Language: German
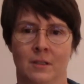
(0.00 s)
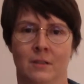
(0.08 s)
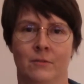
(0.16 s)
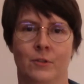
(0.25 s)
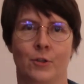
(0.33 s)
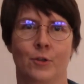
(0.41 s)

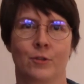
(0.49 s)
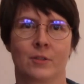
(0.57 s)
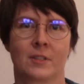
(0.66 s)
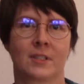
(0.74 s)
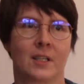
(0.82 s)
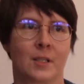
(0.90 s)
Wir können
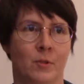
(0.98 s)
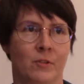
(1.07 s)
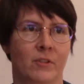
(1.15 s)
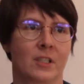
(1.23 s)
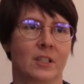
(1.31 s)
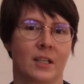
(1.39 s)
uns dann immer
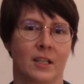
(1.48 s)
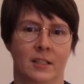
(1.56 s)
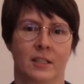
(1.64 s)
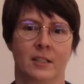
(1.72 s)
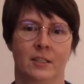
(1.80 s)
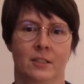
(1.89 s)
wieder daran
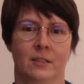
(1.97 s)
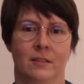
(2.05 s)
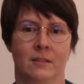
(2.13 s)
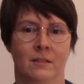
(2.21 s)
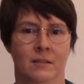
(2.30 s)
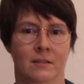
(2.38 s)
erinnern.
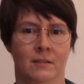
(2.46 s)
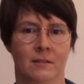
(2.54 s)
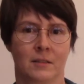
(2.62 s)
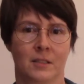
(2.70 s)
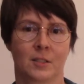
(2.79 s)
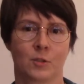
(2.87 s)

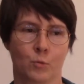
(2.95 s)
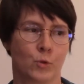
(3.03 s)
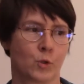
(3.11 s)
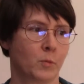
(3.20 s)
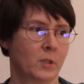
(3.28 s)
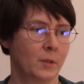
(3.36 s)
Und dazu
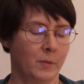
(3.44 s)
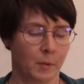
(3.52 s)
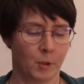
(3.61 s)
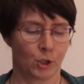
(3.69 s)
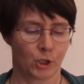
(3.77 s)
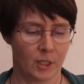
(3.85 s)
müssen wir die
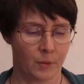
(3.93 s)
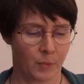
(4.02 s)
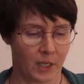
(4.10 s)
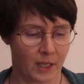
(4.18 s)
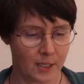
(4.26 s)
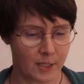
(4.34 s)
Bibelstellen
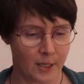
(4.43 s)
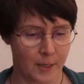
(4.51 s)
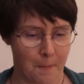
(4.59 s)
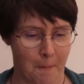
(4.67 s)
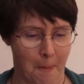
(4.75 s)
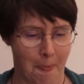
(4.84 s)
parat
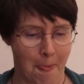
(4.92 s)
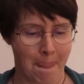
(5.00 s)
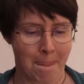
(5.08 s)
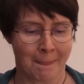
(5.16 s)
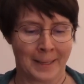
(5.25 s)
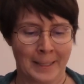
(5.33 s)
haben.
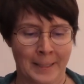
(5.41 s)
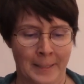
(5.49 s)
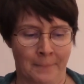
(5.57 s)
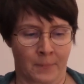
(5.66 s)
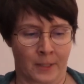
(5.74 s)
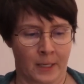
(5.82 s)

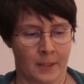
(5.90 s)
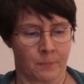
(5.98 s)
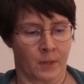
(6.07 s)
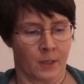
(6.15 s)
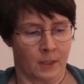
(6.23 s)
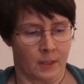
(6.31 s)

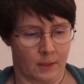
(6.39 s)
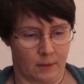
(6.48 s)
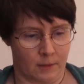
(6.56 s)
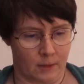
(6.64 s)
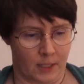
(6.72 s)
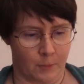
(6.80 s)
Ja,
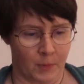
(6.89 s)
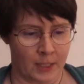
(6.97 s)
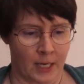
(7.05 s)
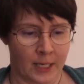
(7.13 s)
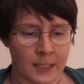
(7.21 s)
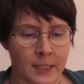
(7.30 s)
seht mal
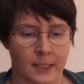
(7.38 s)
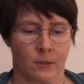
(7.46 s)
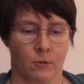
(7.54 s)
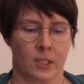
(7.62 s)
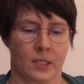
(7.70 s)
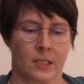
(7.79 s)
eine andere
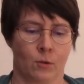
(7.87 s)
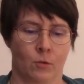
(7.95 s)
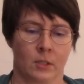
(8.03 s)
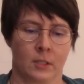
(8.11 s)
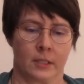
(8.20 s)
Situation.